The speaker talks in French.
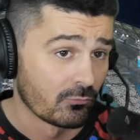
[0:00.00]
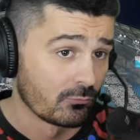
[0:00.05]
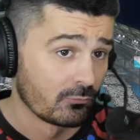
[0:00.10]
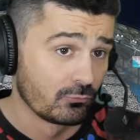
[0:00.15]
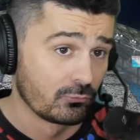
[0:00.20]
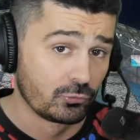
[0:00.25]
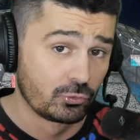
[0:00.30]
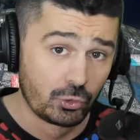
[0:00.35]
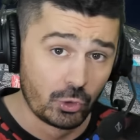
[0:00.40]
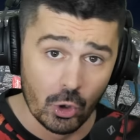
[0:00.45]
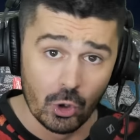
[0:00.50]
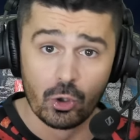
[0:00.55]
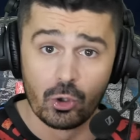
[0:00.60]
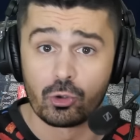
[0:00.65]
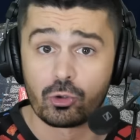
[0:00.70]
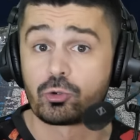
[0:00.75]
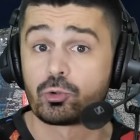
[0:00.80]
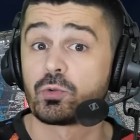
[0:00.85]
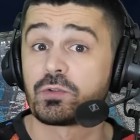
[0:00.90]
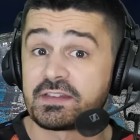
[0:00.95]
de
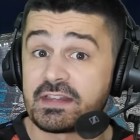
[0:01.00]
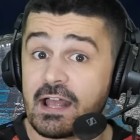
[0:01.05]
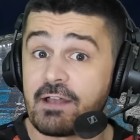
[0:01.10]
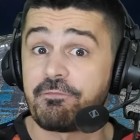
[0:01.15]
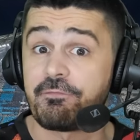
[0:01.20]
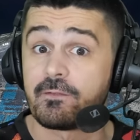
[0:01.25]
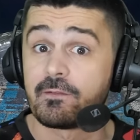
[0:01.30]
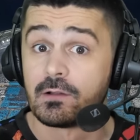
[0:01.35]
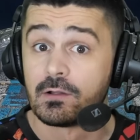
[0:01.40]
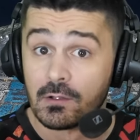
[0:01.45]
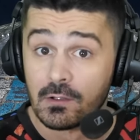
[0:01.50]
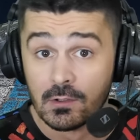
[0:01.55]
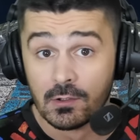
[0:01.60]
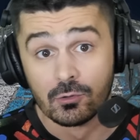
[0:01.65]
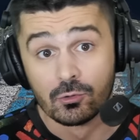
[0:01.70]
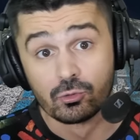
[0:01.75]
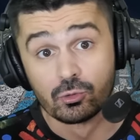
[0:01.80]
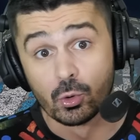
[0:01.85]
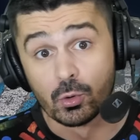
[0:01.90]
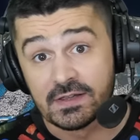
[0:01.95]
son staff,
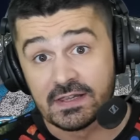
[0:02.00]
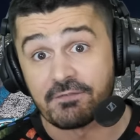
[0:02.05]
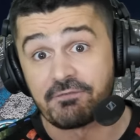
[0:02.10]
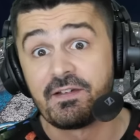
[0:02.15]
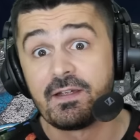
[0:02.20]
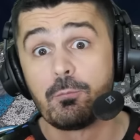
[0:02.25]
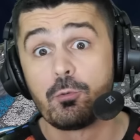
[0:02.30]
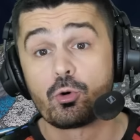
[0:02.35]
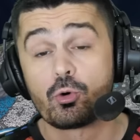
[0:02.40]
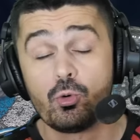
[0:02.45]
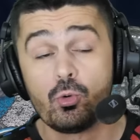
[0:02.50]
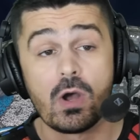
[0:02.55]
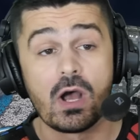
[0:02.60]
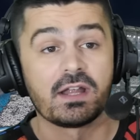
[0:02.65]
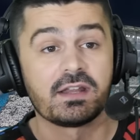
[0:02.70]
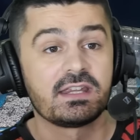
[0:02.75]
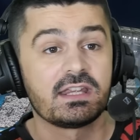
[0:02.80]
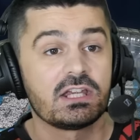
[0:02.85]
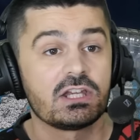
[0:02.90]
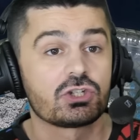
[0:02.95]
donc ça fait beaucoup
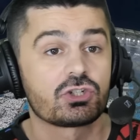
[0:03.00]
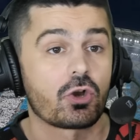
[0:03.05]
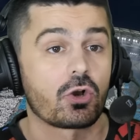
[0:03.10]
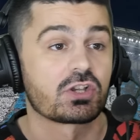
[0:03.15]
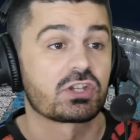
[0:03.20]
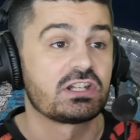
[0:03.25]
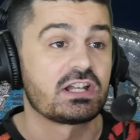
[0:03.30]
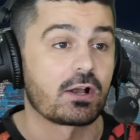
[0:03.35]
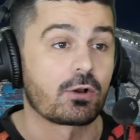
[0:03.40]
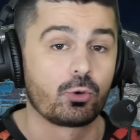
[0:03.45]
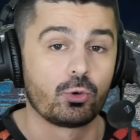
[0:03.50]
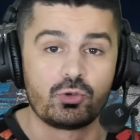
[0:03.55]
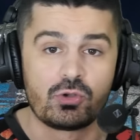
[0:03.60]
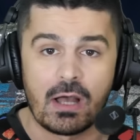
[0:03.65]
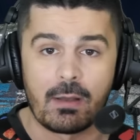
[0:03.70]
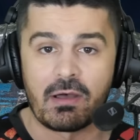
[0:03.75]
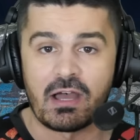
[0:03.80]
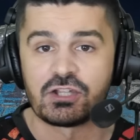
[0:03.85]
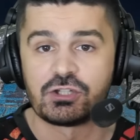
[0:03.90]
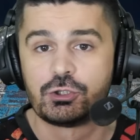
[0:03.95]
hein, des gens qu'il a connus à
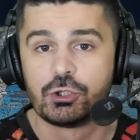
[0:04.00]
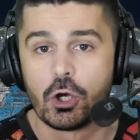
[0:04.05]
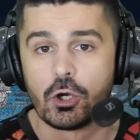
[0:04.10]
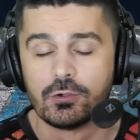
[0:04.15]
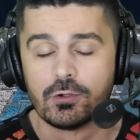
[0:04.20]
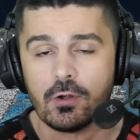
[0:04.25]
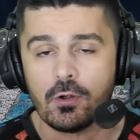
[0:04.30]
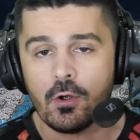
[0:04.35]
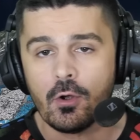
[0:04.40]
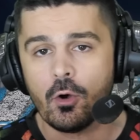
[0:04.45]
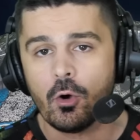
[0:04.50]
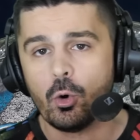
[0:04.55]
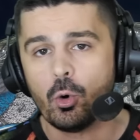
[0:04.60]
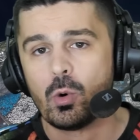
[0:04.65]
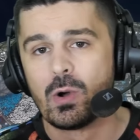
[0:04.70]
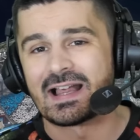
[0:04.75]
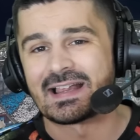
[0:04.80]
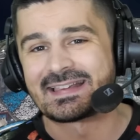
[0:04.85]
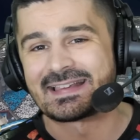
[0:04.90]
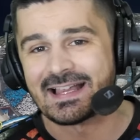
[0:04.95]
Brighton
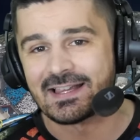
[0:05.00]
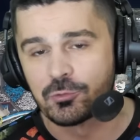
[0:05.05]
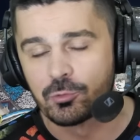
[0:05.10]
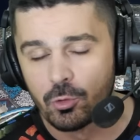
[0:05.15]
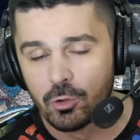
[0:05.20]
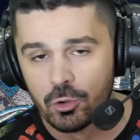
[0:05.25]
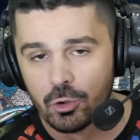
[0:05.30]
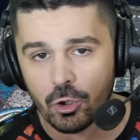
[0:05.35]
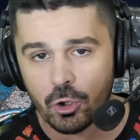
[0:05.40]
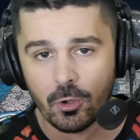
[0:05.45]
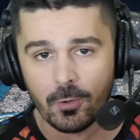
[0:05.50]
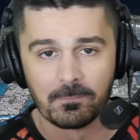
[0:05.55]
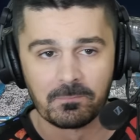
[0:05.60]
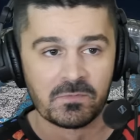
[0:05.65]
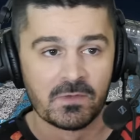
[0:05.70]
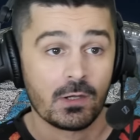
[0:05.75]
ou à Sassuolo.